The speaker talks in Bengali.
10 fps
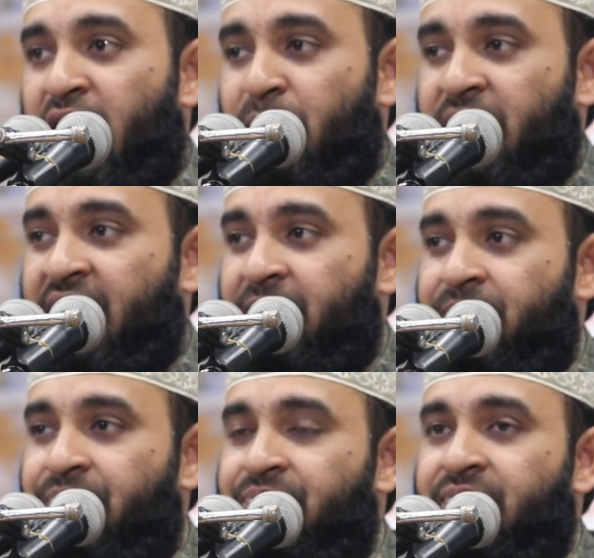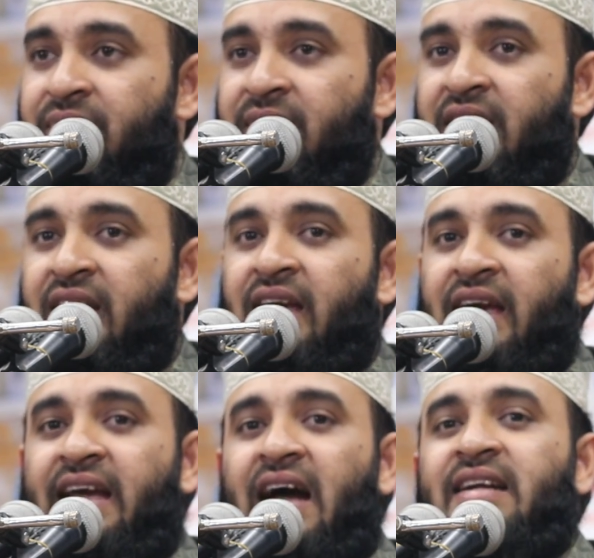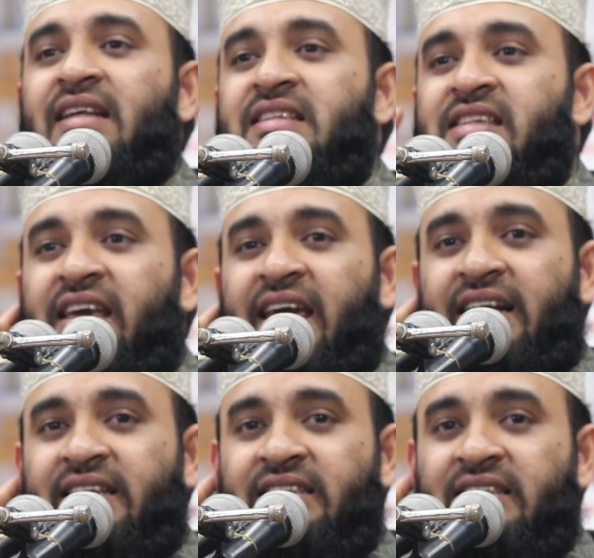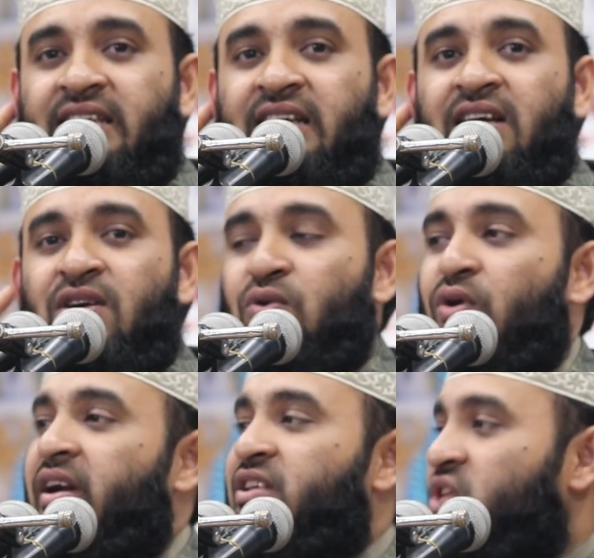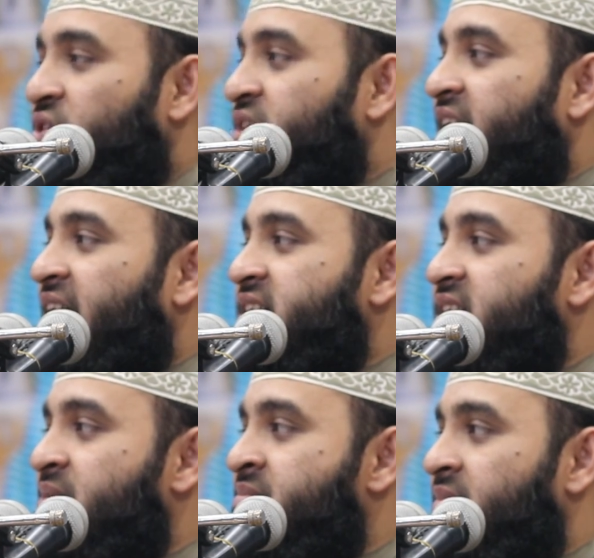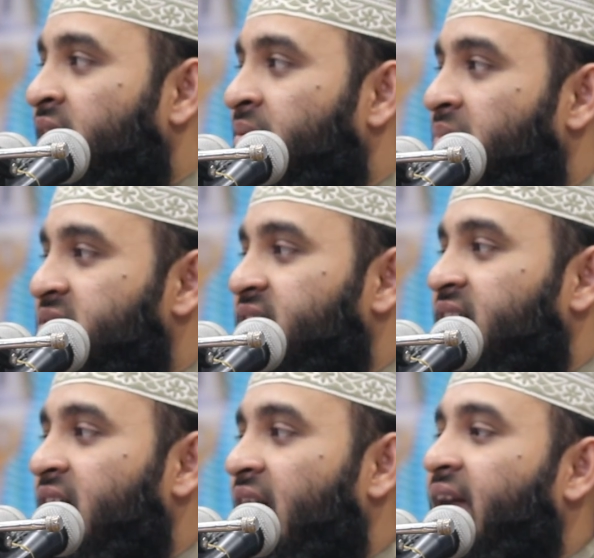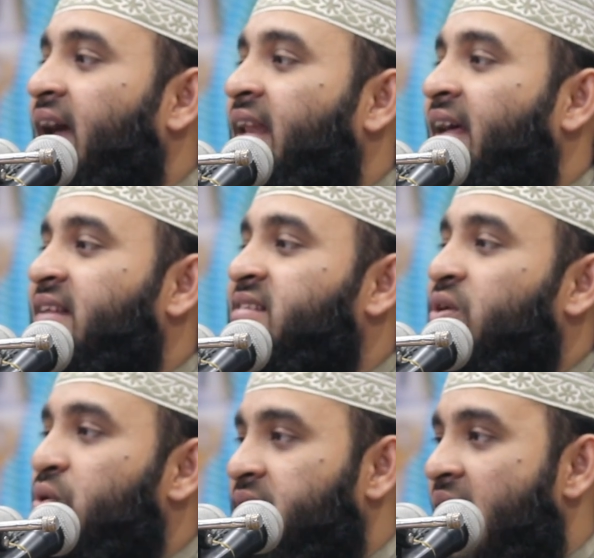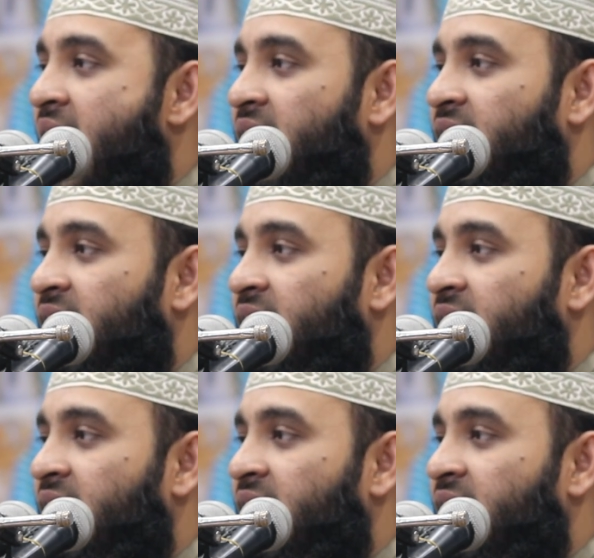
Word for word: না আমিন এই কানটা দিছে কে কোরআনের যত জায়গায় সাম বাসর আগে আল্লাহ এনেছেন কোনটা